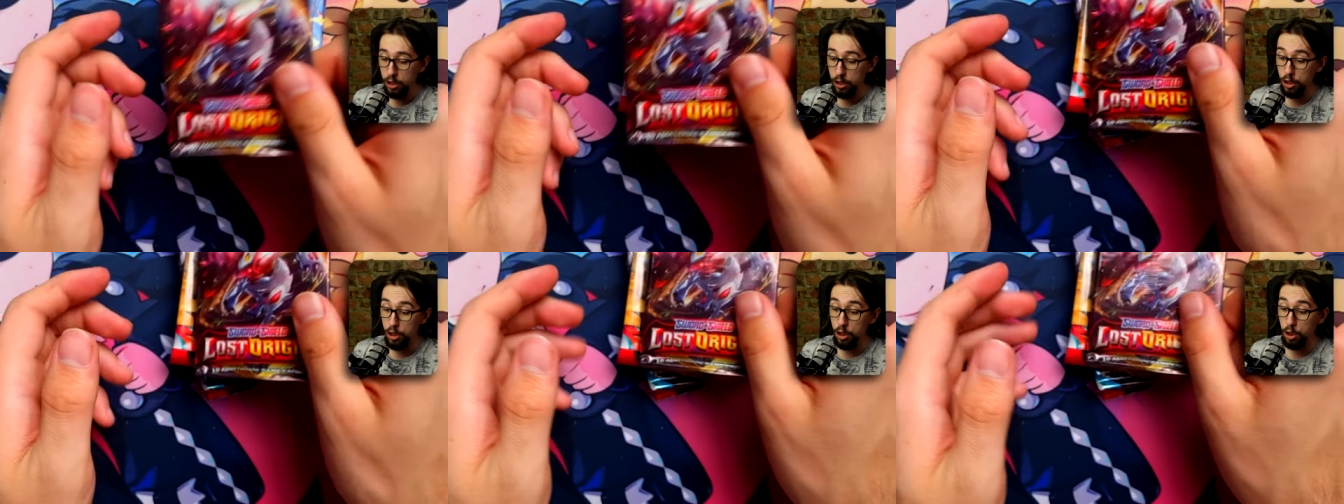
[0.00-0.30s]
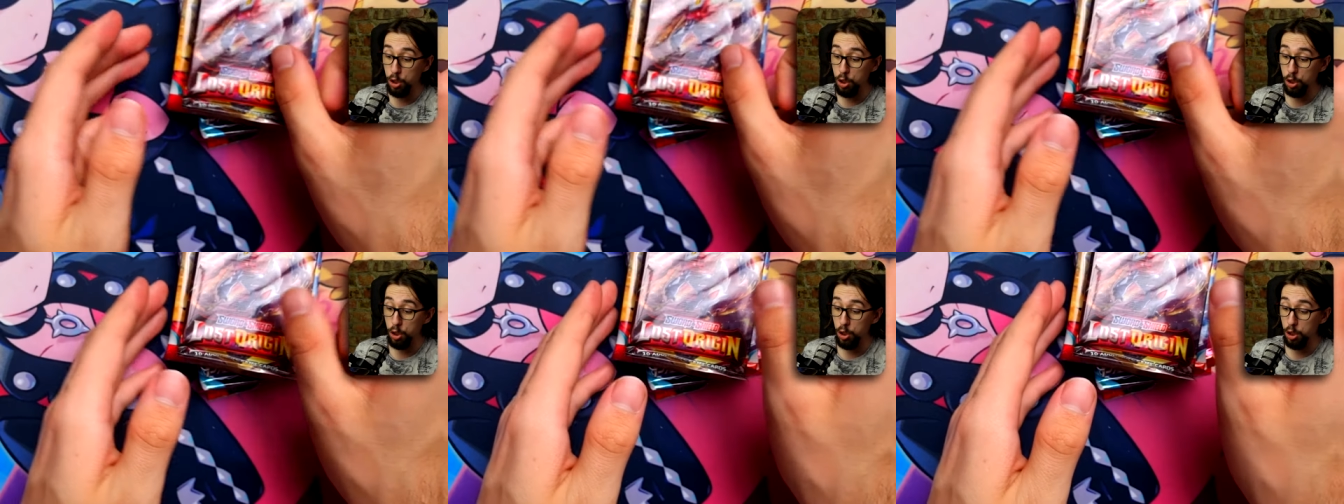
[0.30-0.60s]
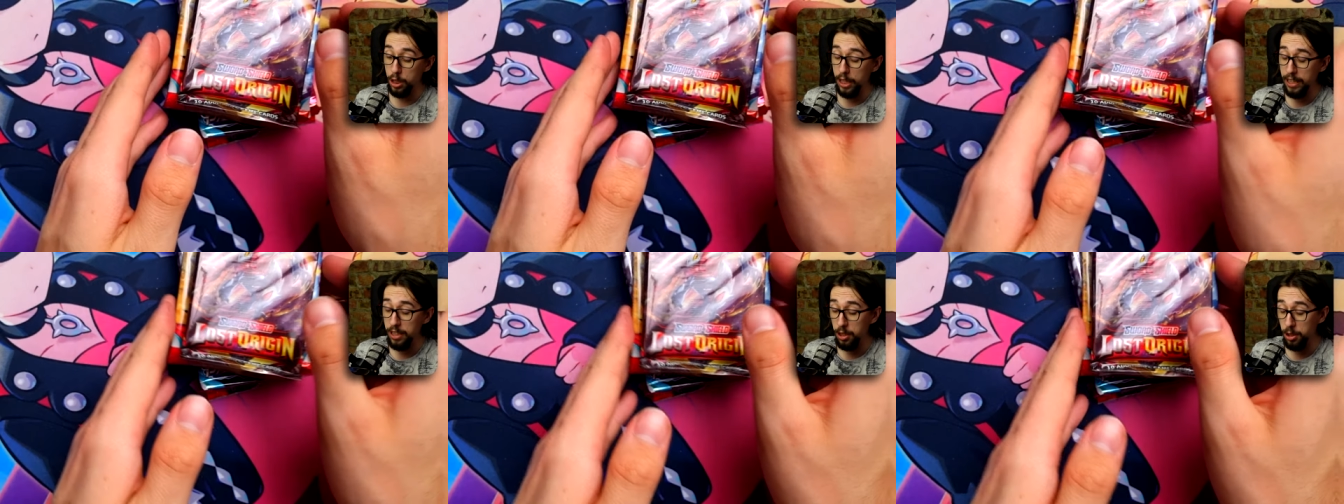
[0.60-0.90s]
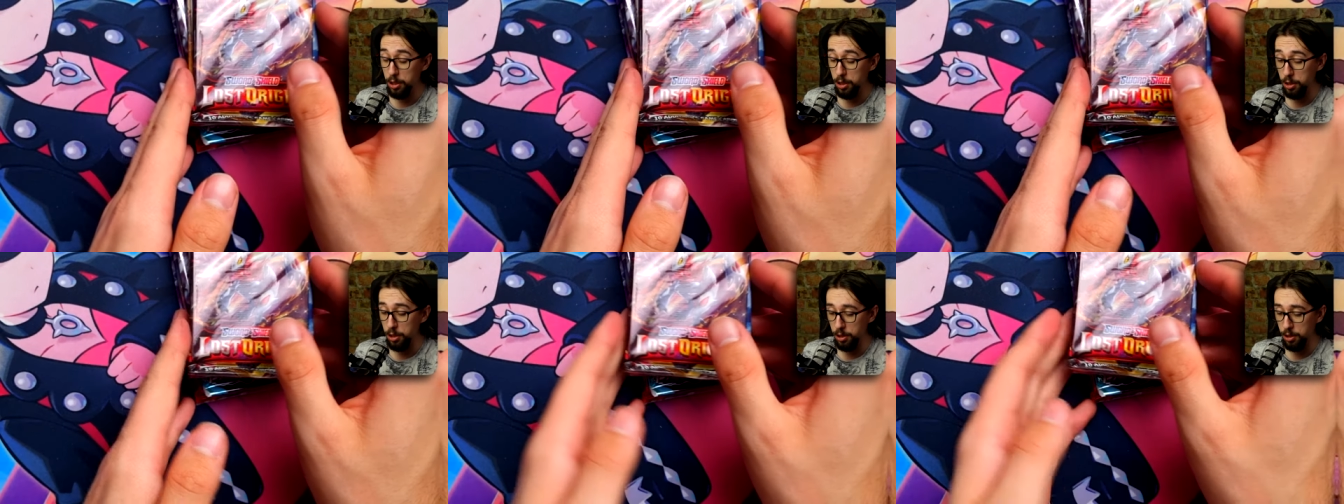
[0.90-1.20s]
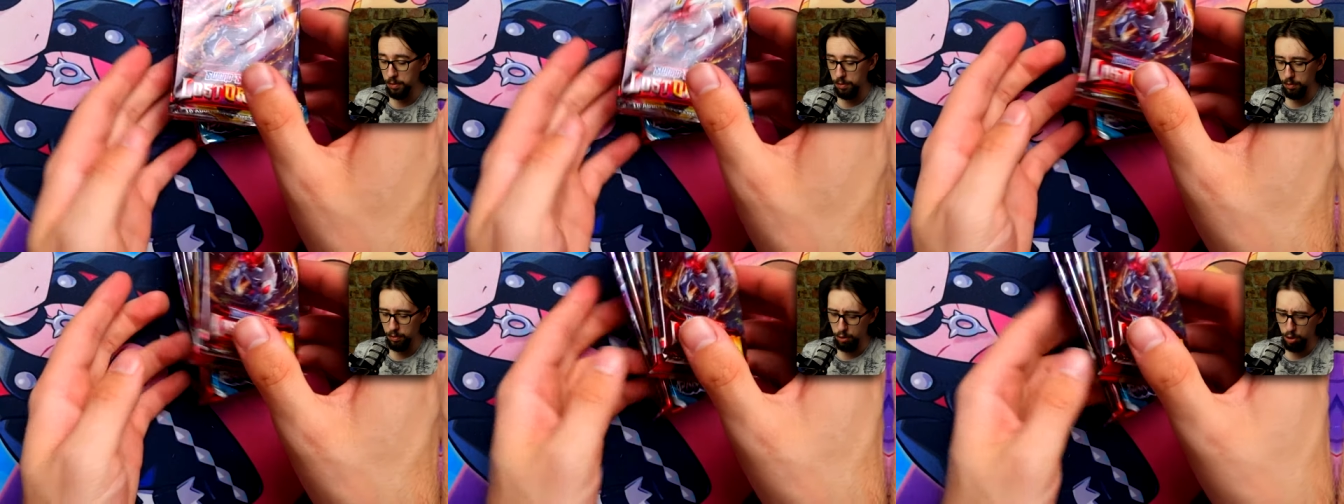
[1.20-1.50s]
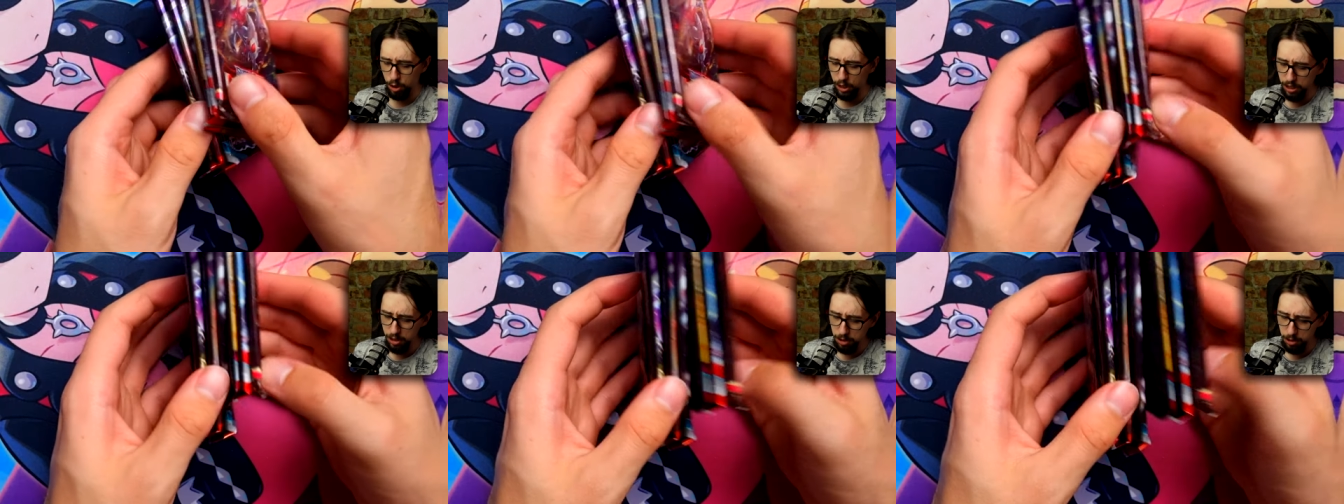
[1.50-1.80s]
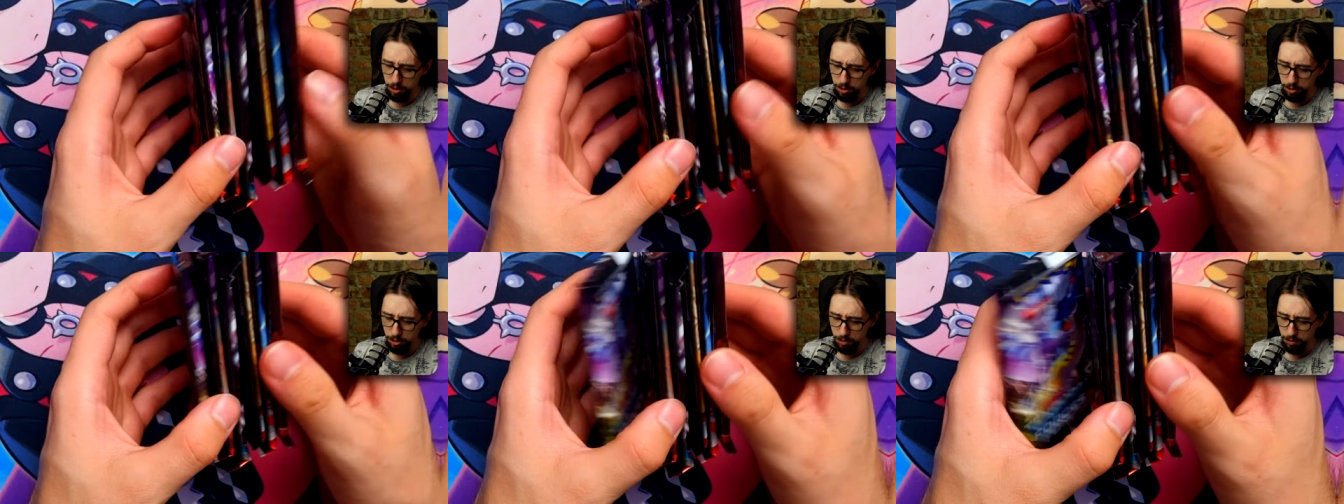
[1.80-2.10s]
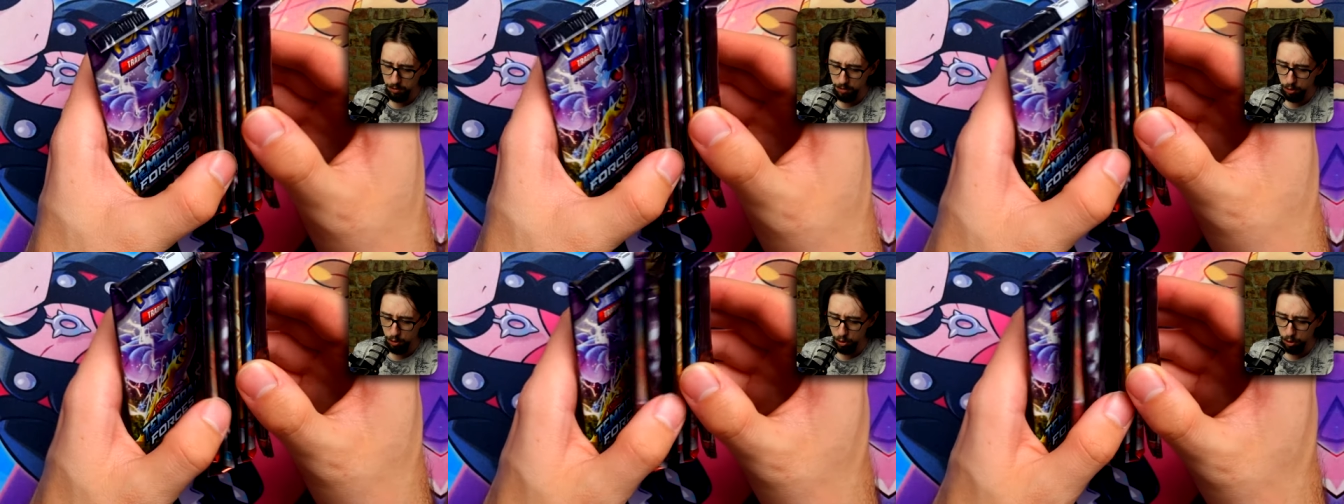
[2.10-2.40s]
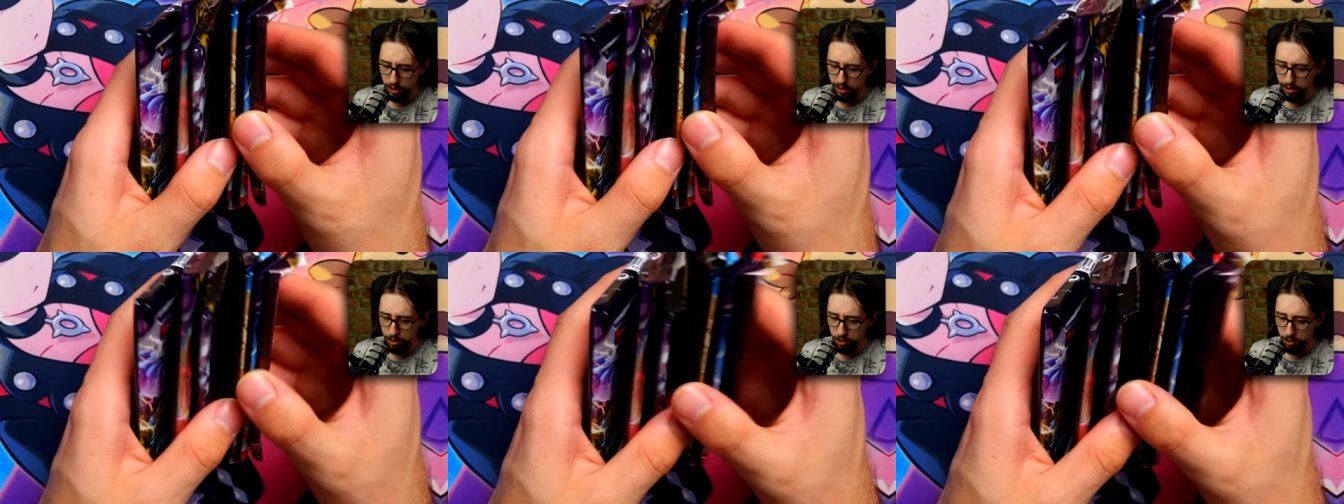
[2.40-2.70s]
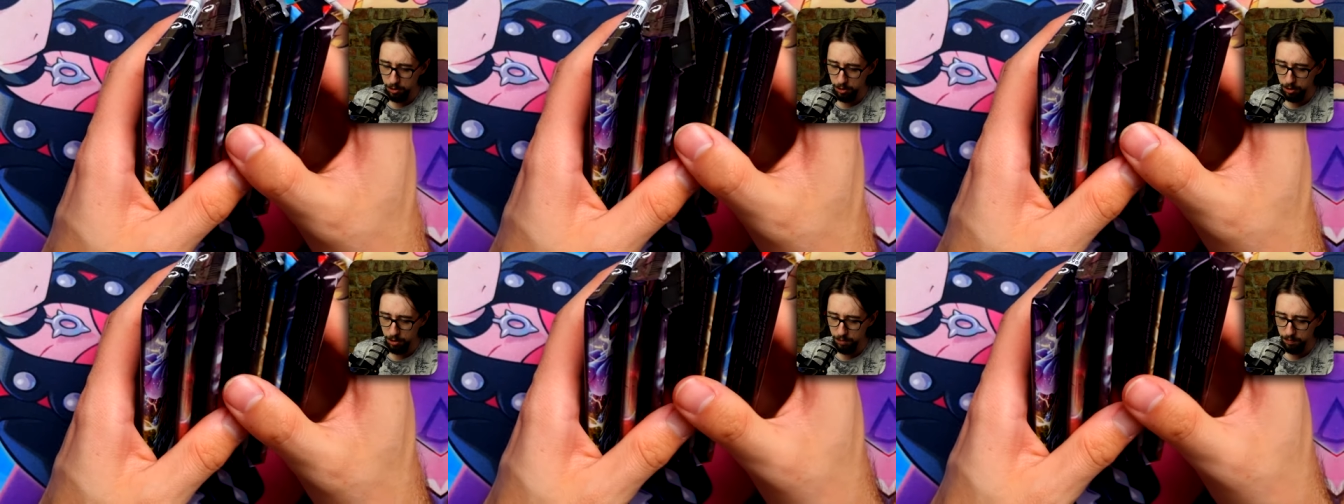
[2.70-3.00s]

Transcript: i sześć. Sześć? Sześć.